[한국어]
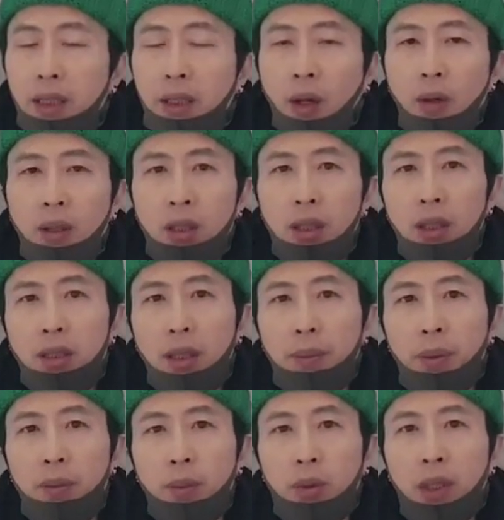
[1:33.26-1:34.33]
이 덩크
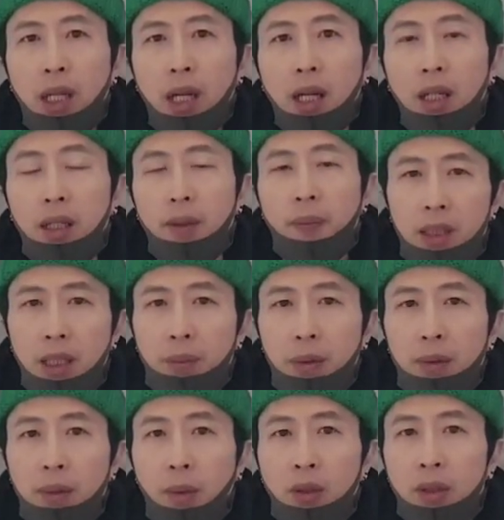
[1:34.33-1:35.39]
제품보다 이
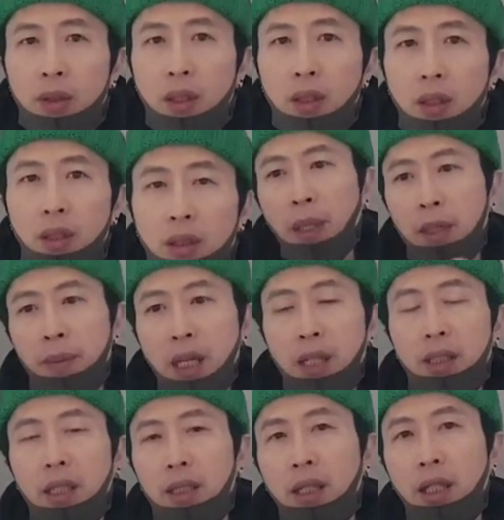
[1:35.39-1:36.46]
제품이 먼저 발매가
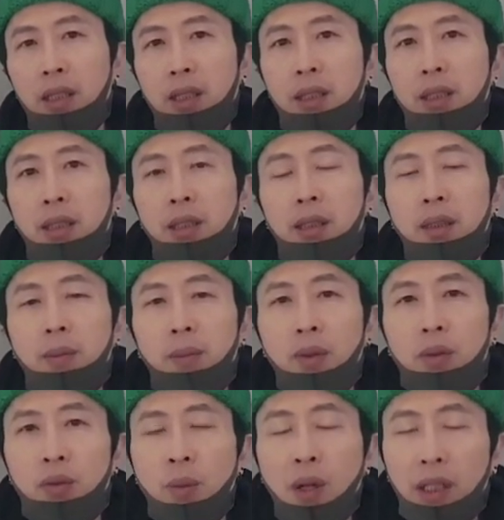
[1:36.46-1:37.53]
된다는 뭐
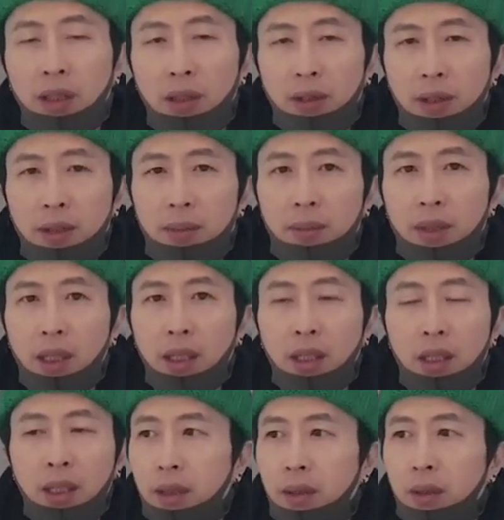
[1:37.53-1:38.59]
루머가 떴었습니다.
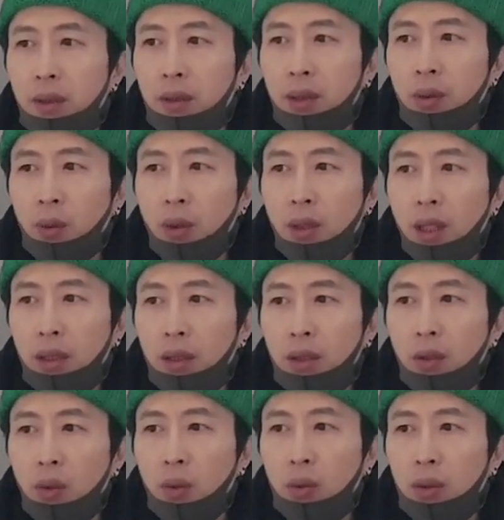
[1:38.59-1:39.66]
어, 이 조던
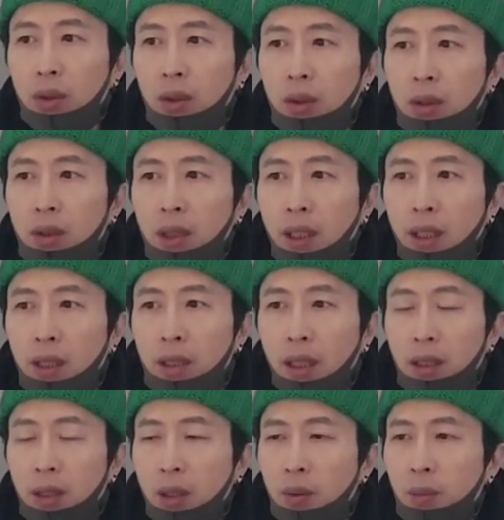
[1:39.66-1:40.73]
같은 경우는
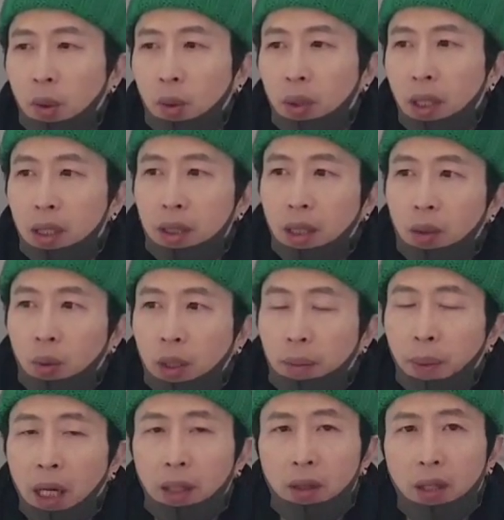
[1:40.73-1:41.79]
제가 처음 본 게 이제 올해
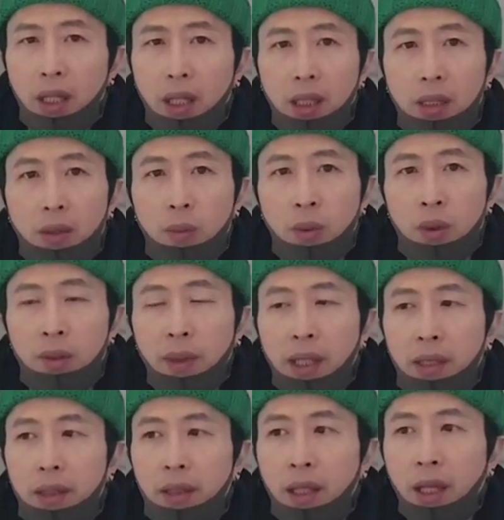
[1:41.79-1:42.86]
8월에 정보를
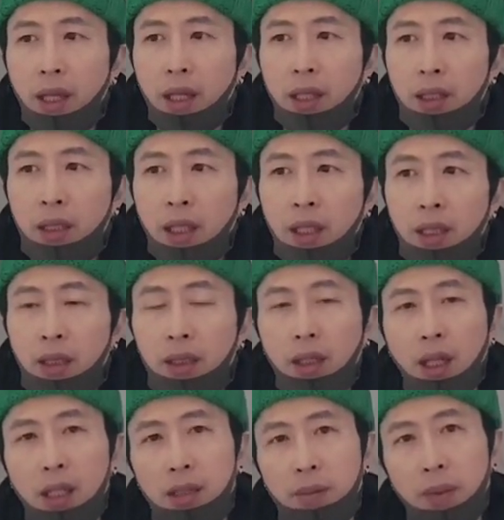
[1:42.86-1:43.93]
봤는데
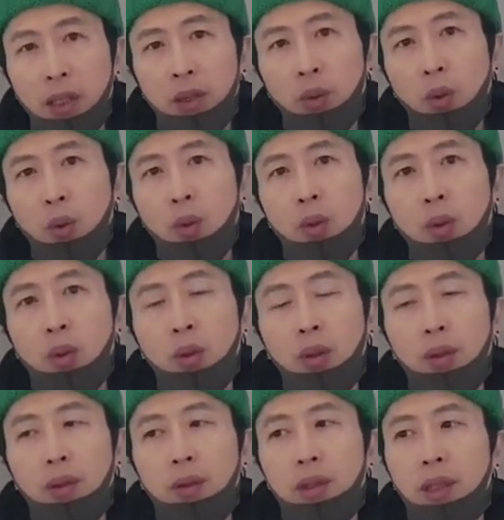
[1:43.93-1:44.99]
그때까지만 해도
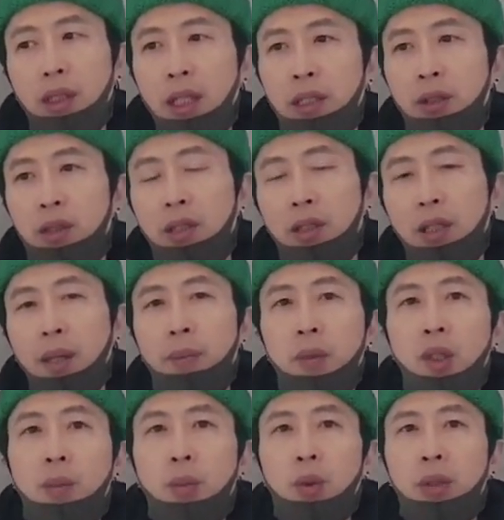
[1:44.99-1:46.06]
어 이제 예전
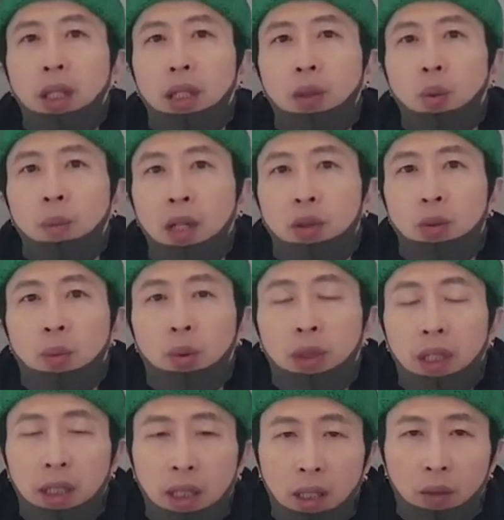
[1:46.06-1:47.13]
2003년 모델의 오마주
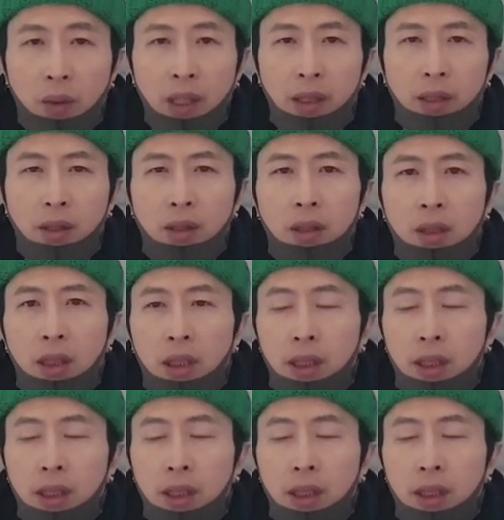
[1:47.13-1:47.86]
모델이라고 해서